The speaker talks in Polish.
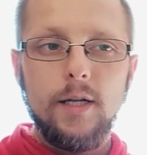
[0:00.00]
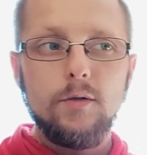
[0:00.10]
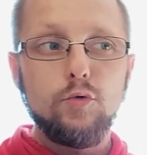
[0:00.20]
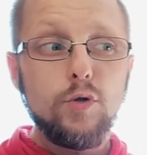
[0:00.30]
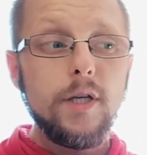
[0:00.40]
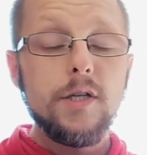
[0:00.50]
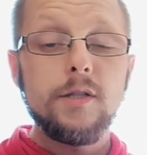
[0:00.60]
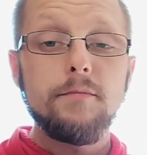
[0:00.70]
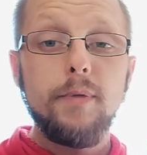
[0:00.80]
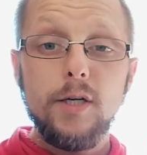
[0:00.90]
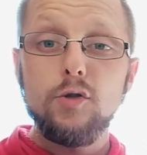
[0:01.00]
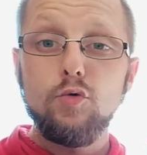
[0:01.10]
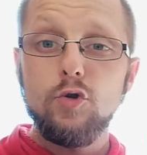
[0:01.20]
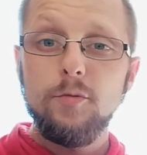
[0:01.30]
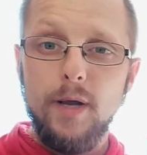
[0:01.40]
Tutaj jest bardzo
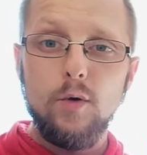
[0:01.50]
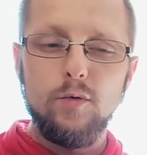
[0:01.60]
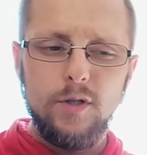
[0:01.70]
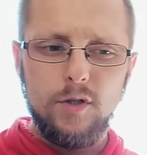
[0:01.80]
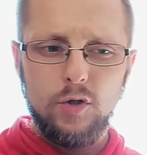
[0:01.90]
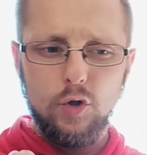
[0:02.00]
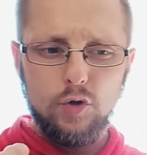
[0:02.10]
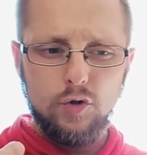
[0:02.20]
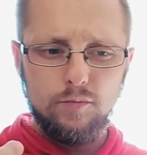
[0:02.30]
dużo chmielu i to